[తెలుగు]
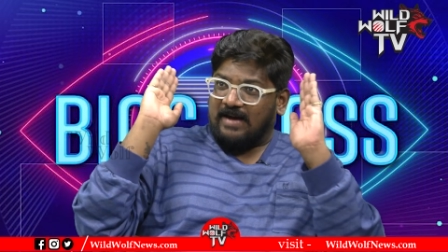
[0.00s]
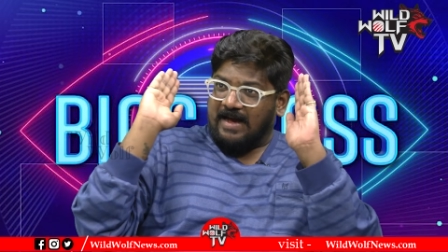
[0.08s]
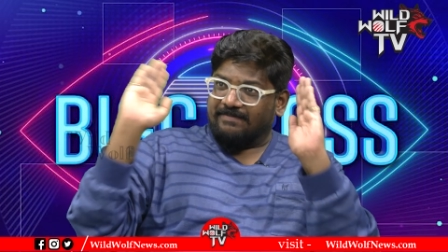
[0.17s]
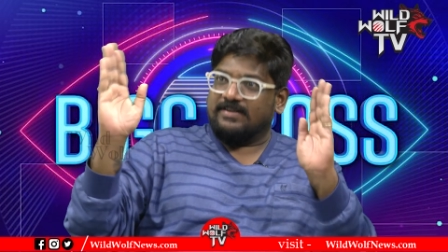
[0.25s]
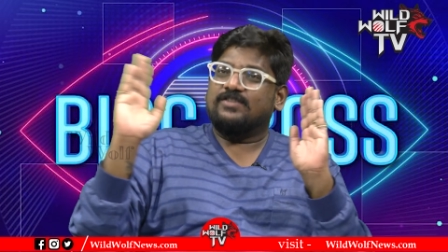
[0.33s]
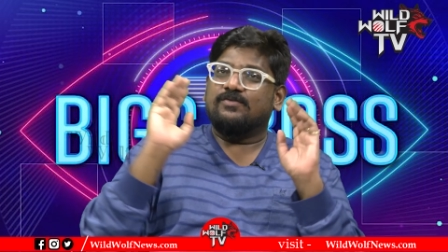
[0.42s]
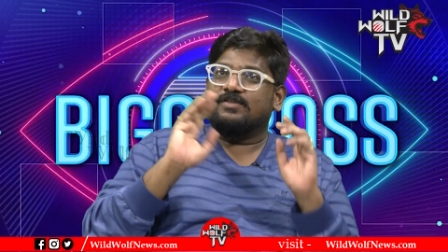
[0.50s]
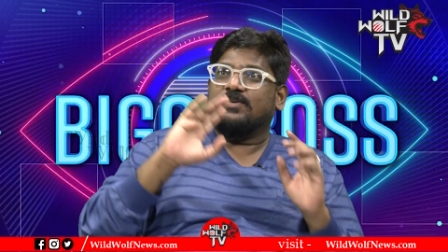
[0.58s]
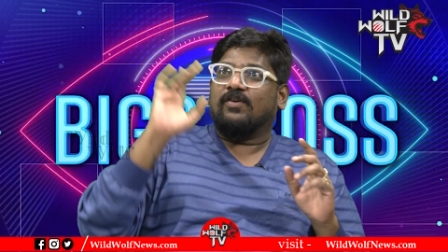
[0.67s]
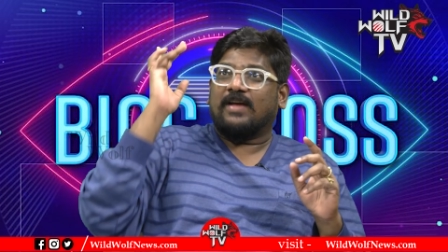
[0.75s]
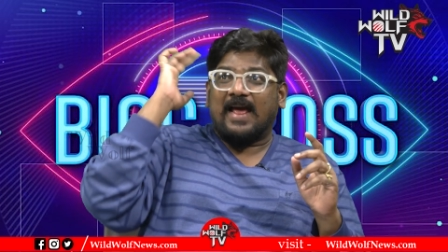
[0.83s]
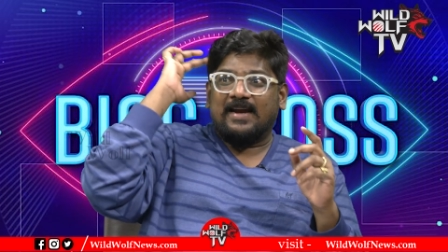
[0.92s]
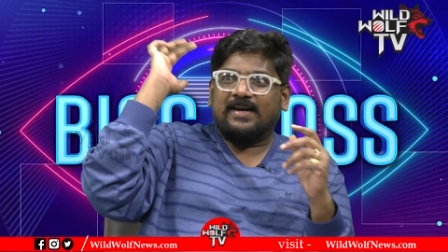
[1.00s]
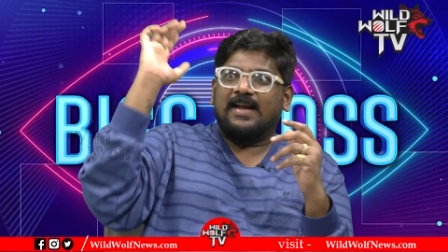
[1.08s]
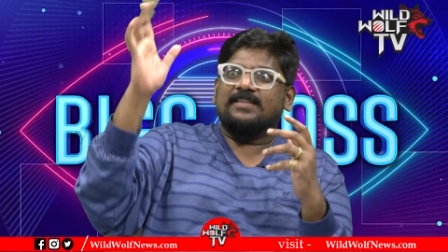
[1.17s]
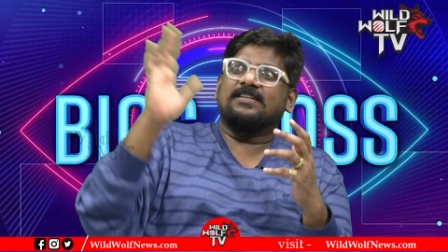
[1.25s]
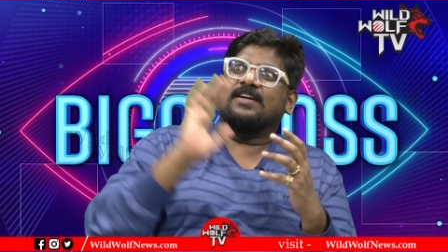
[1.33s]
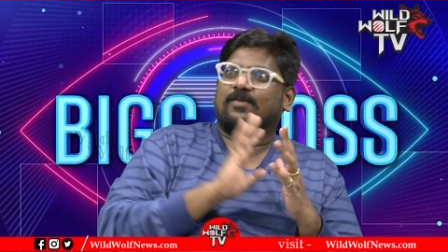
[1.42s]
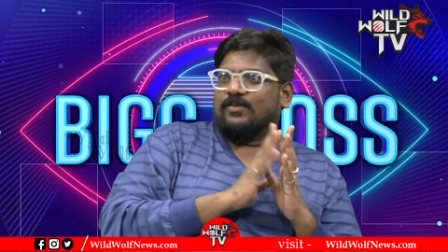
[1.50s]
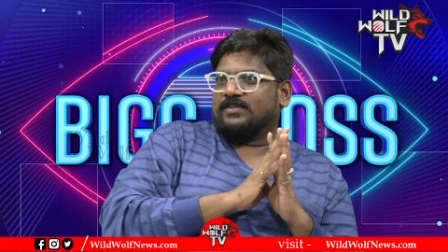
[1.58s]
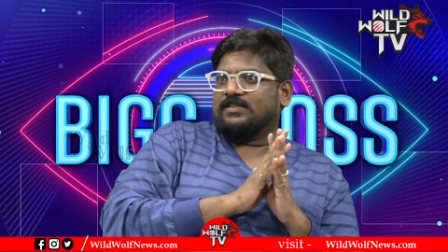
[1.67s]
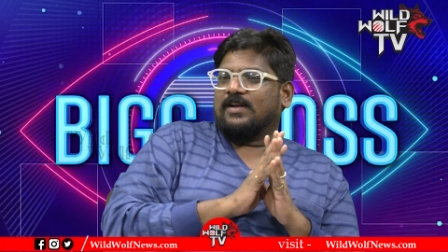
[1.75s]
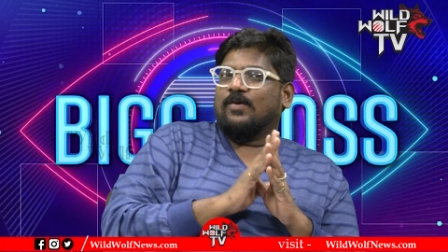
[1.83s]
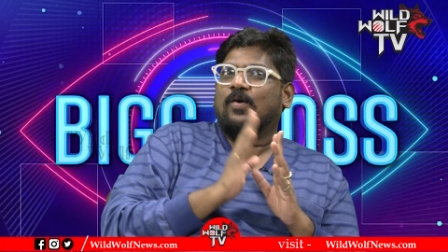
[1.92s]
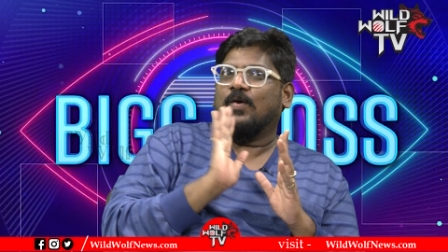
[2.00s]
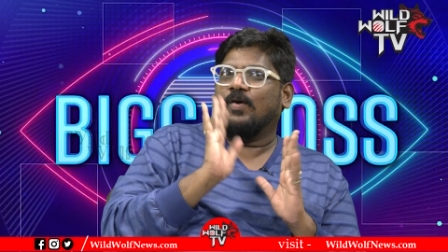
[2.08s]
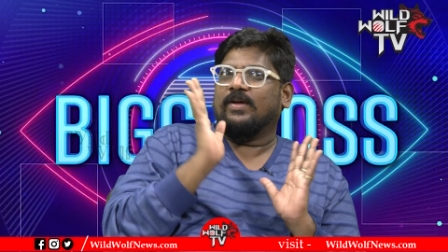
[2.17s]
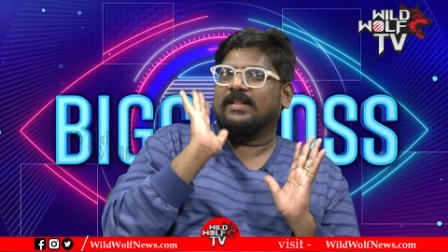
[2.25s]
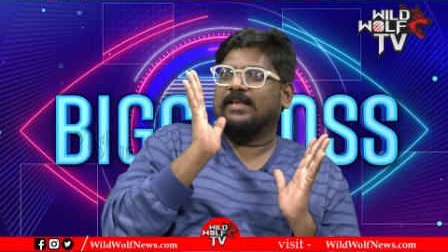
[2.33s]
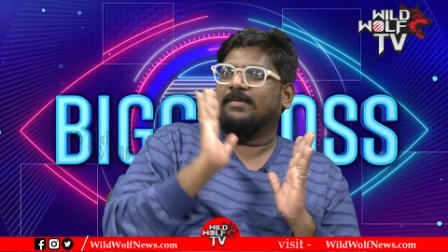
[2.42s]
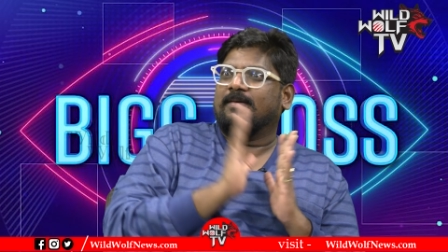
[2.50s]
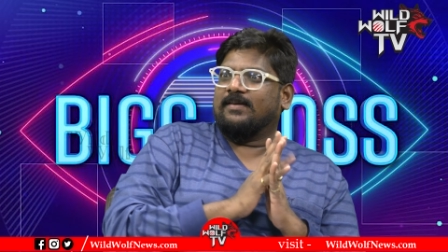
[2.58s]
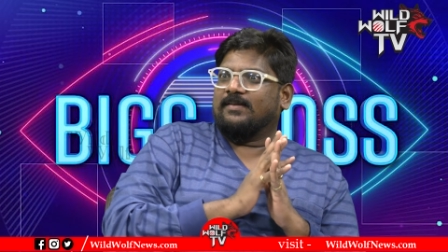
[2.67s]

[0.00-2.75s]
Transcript: అవి చూసి ఒక క్యాలిక్యులేషన్లోకి వస్తారు ఓహో ఇది